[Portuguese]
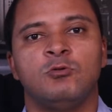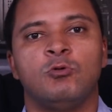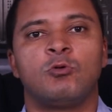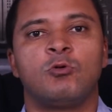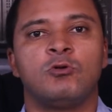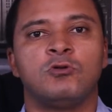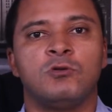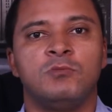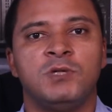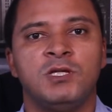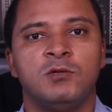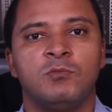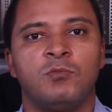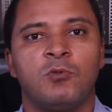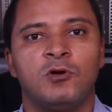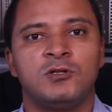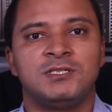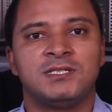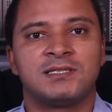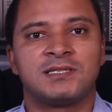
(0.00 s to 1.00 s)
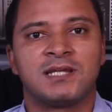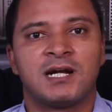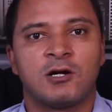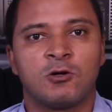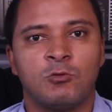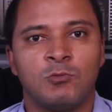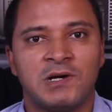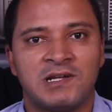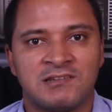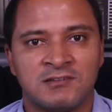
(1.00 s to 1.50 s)
o condomínio pode entrar
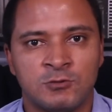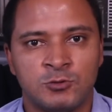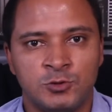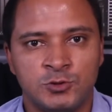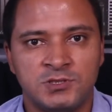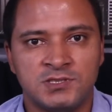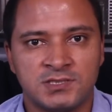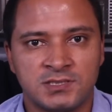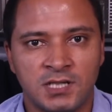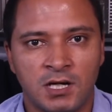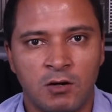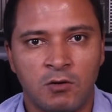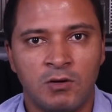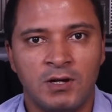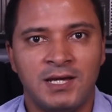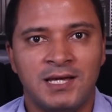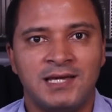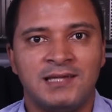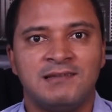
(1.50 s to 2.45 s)
com uma ação judicial